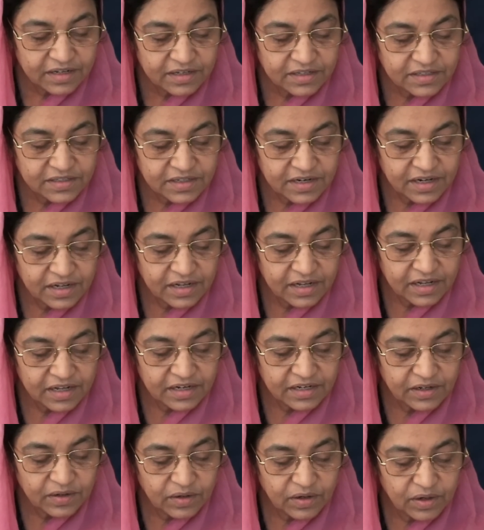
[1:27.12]

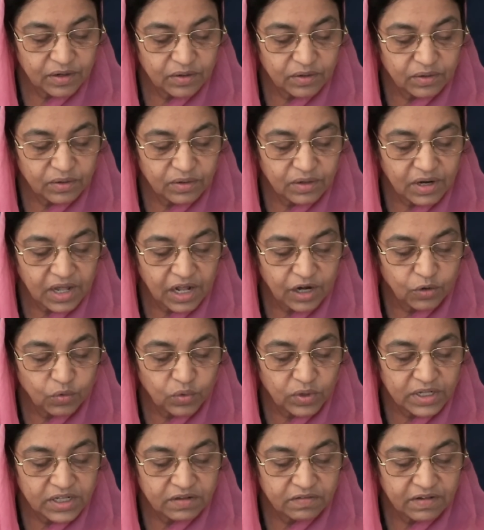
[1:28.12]
ఇస్రాయేలీయులలో
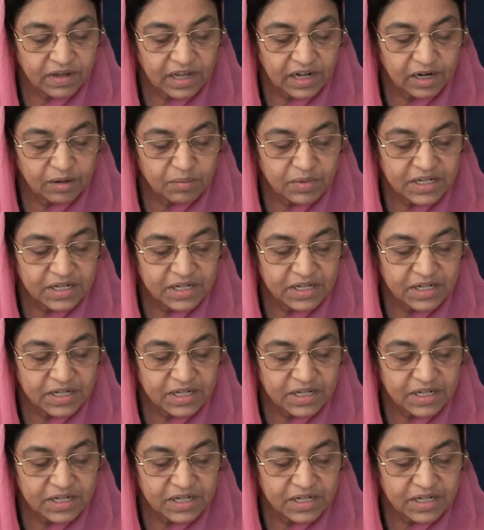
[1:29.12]
నలువది వేల